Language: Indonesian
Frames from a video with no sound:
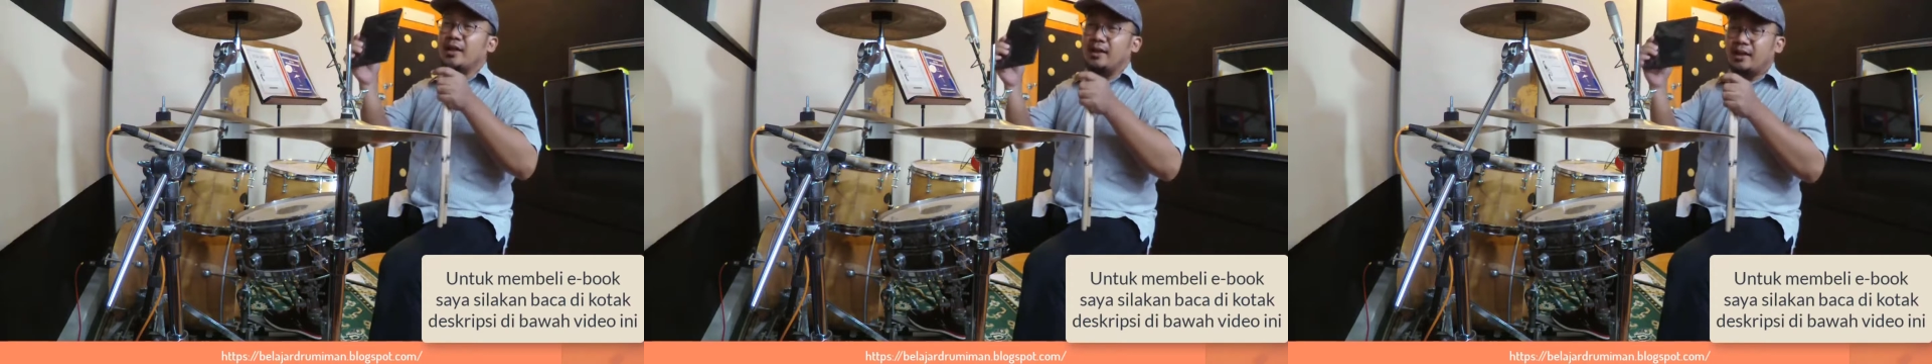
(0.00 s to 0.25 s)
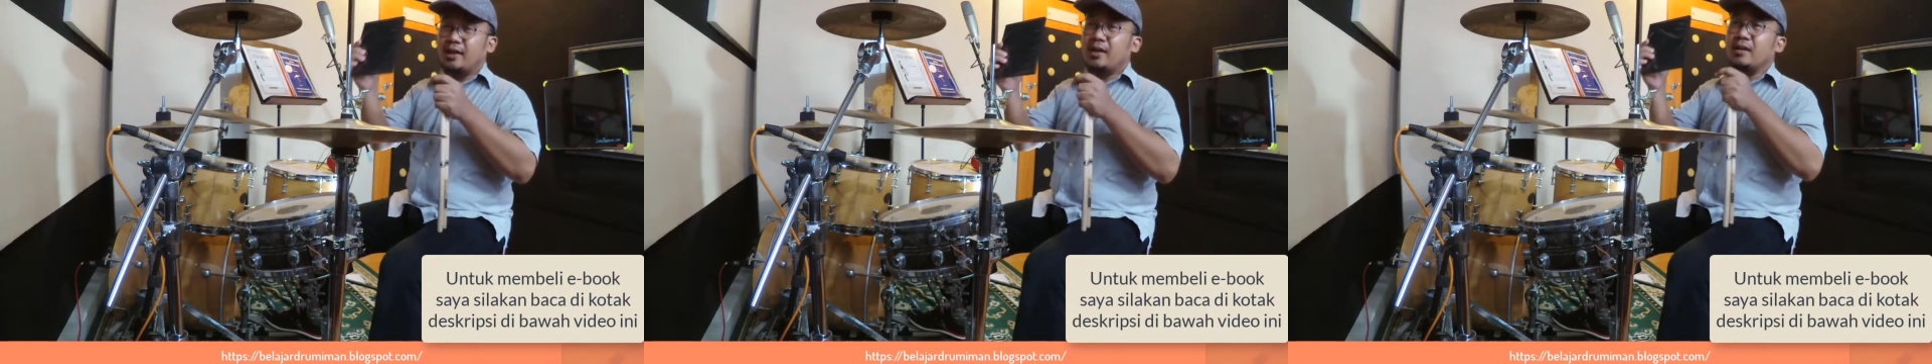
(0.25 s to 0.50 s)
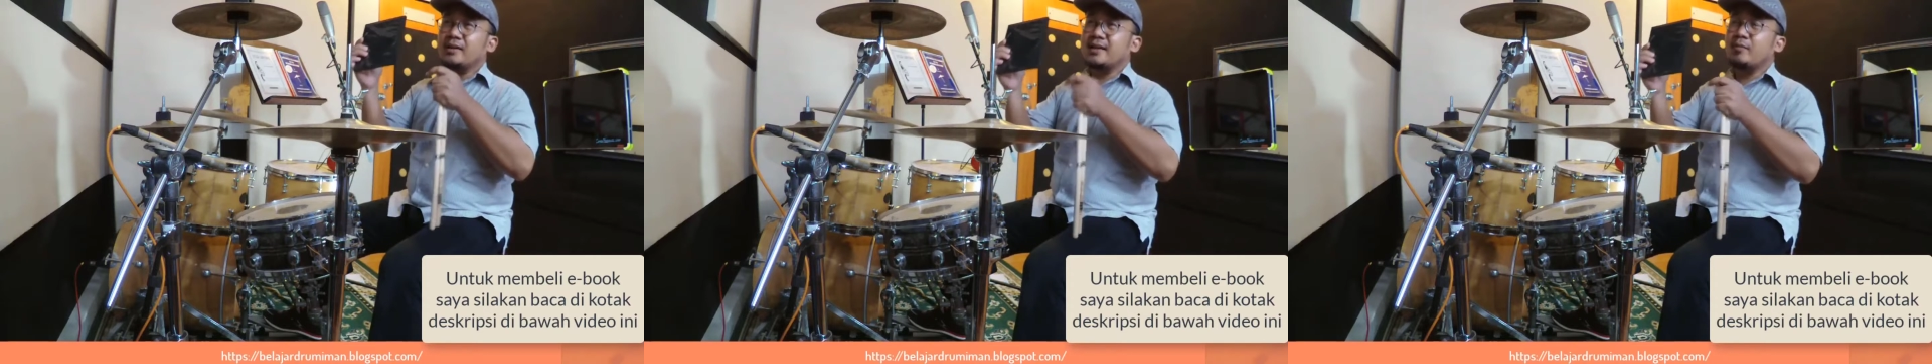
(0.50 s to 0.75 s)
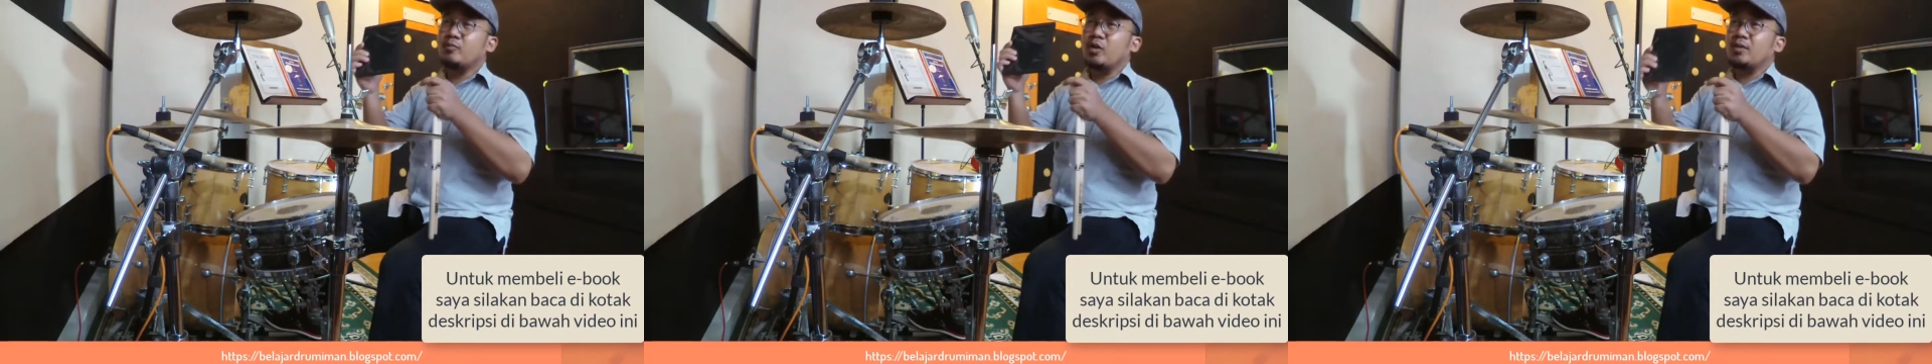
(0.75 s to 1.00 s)
ini
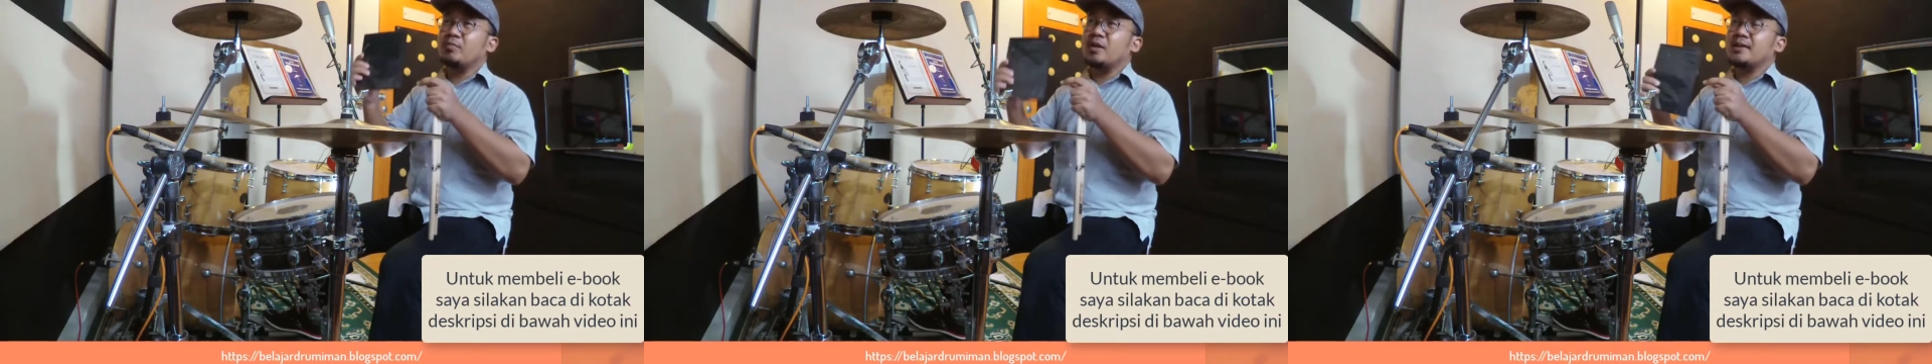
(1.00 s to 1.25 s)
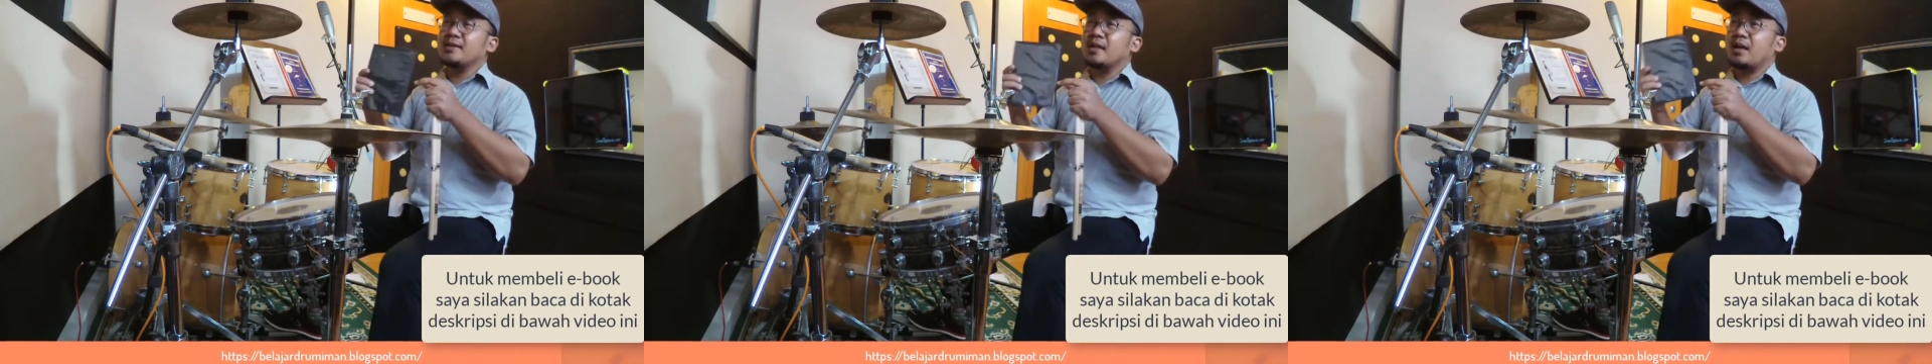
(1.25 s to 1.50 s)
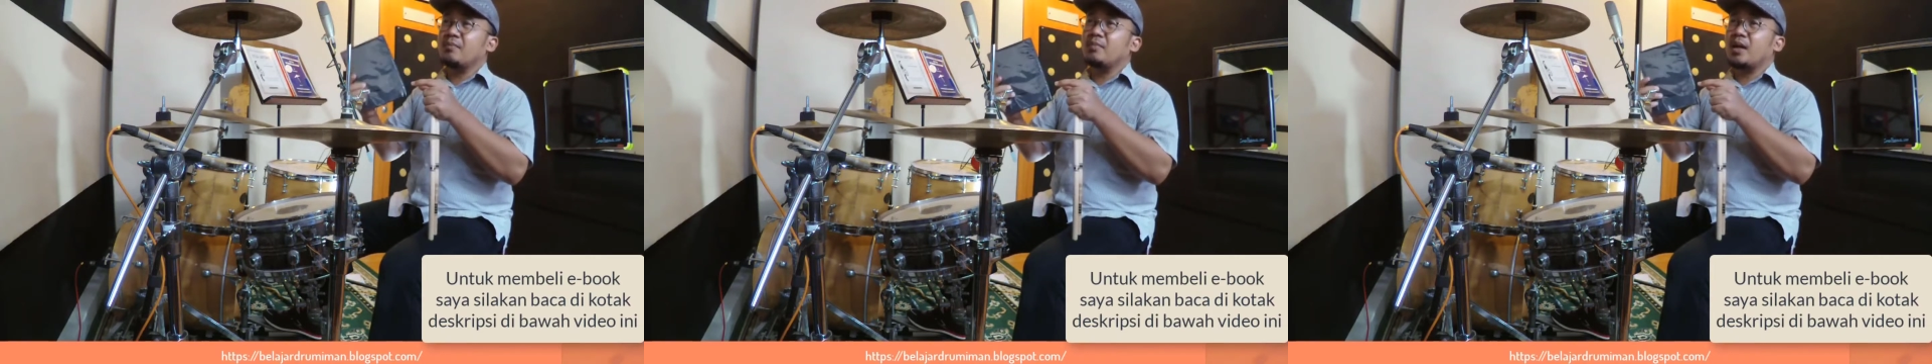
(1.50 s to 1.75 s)
saya buat berdasarkan